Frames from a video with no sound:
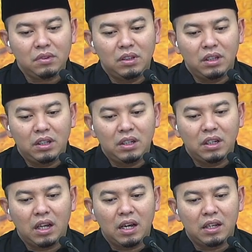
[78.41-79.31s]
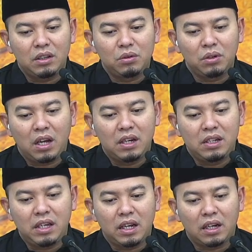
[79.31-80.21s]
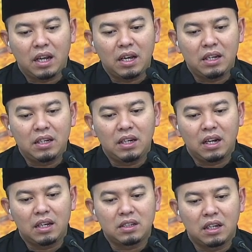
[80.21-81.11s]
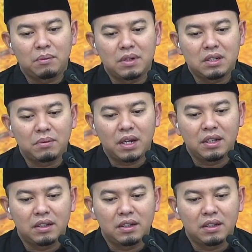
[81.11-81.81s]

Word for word: Inilah itulah diet lah inilah segala macam kan.